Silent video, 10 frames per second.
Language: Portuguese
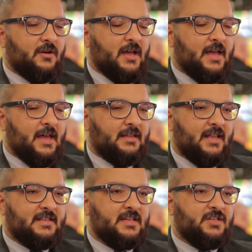É
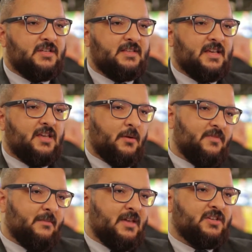interessante dizer que,
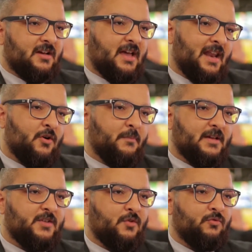obviamente, ela é
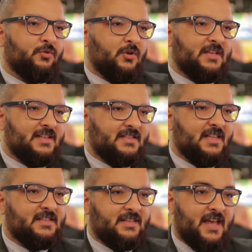compatível com todas as
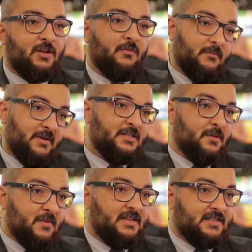lentes Canon,
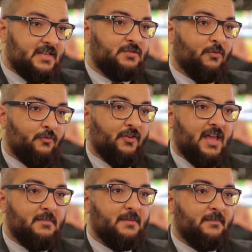principalmente as lentes full
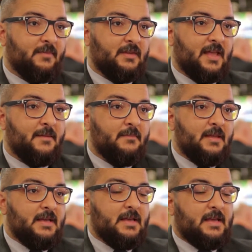frame, né?
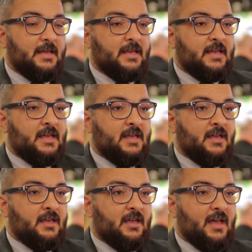
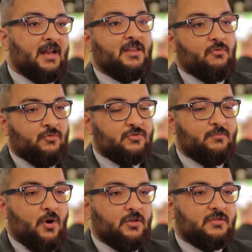E ela tem alguns
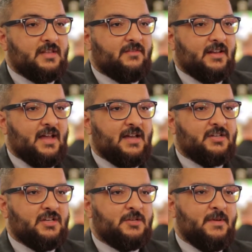modos, na
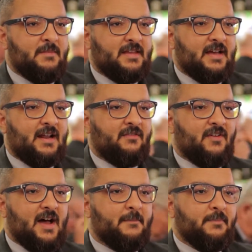verdade, que te permitem
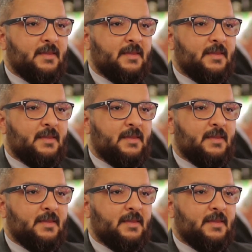gravar,